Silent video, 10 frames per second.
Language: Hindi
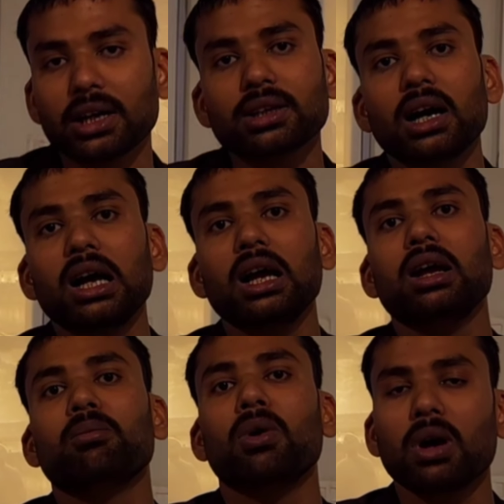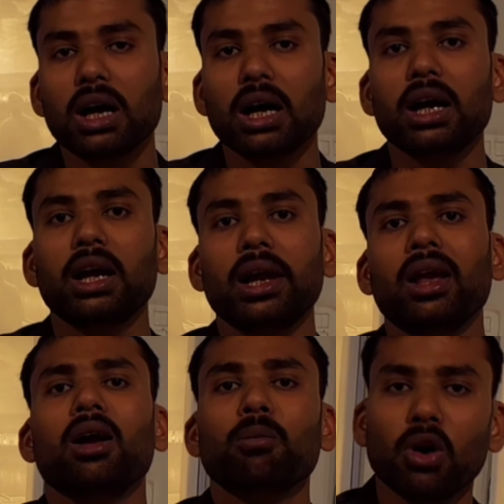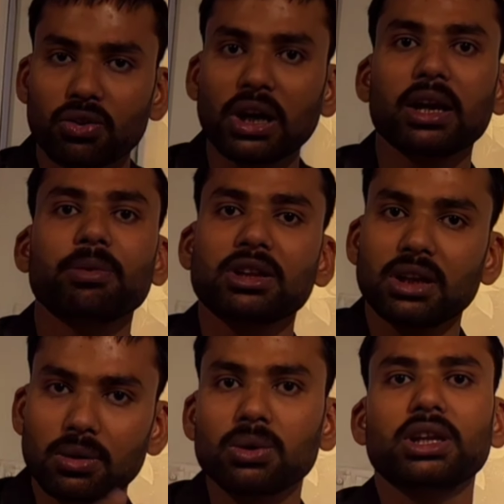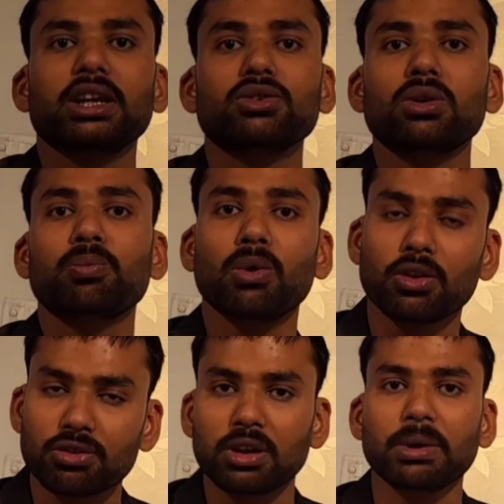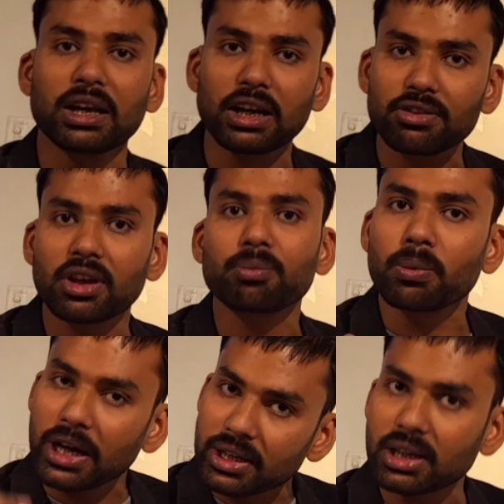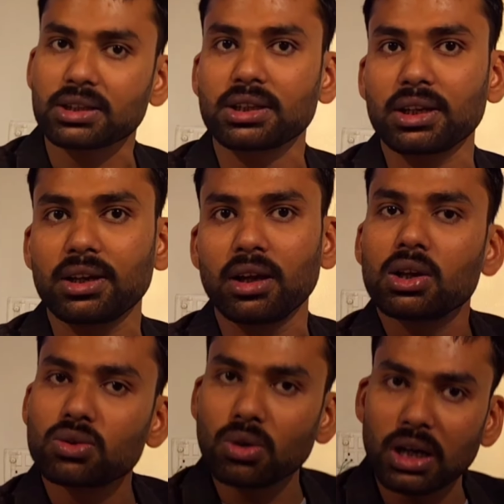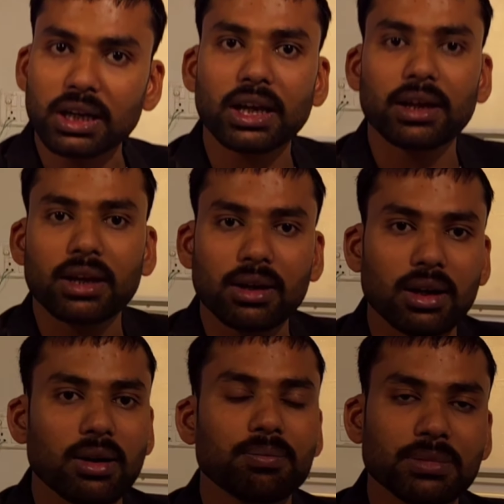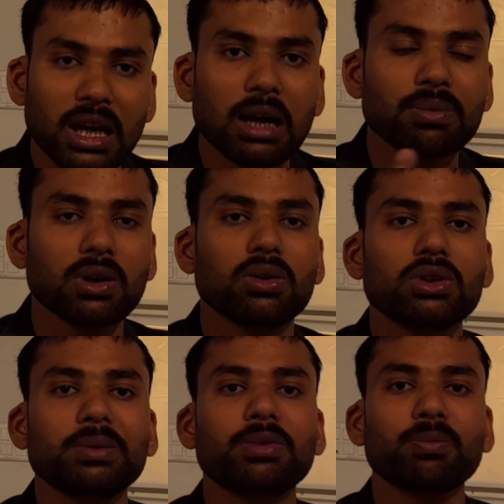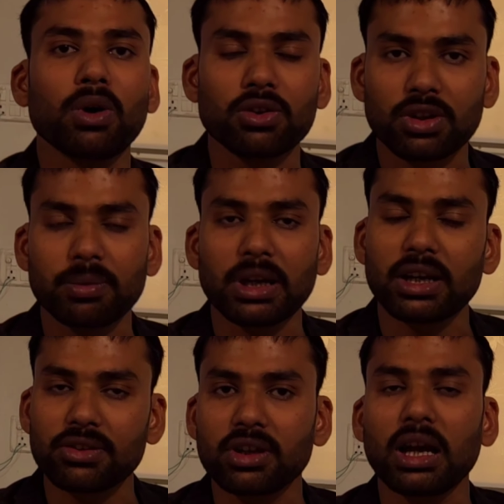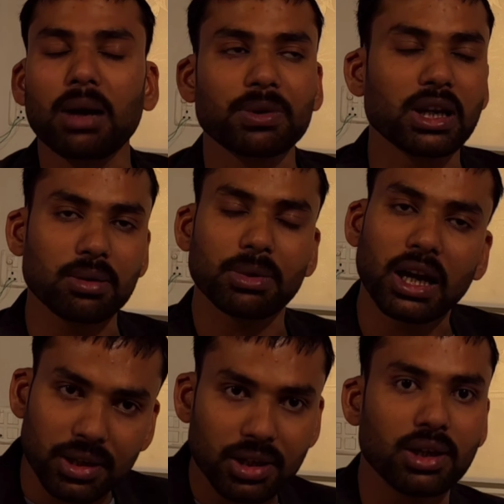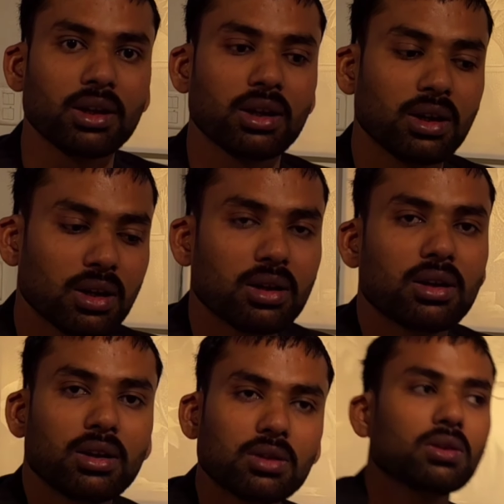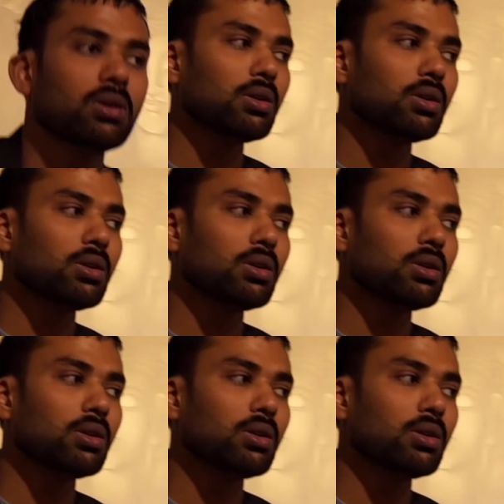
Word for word: आता है हाँ। मोंगा है बहुत सारे पत्थर होते हैं जो पॉजिटिव एनर्जी प्रोवाइड करते हैं जो घर के में आप रखो जिनसे पॉजिटिव एनर्जी आपके घर में आएगी तो